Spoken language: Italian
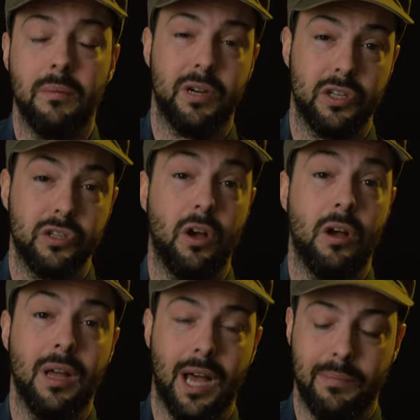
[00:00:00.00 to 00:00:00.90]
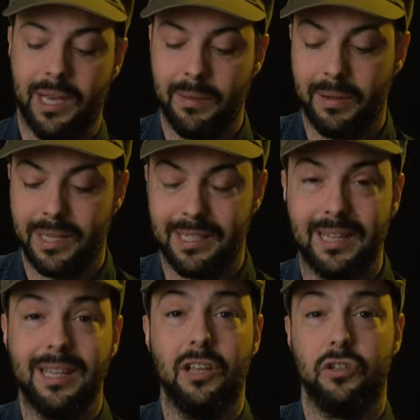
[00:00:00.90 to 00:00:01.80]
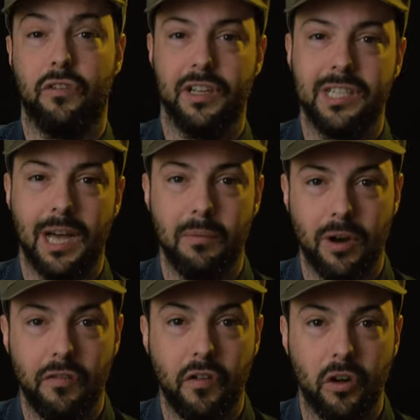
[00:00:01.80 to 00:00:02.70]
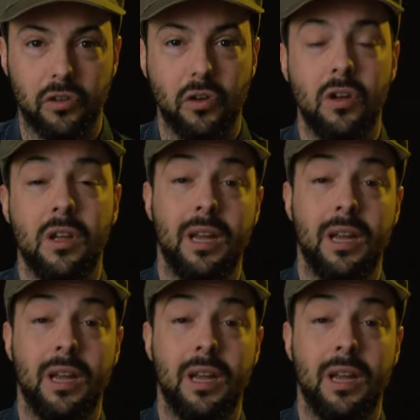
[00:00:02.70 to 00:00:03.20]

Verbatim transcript: Perciò abbiamo cambiato il settaggio, facciamo la foto,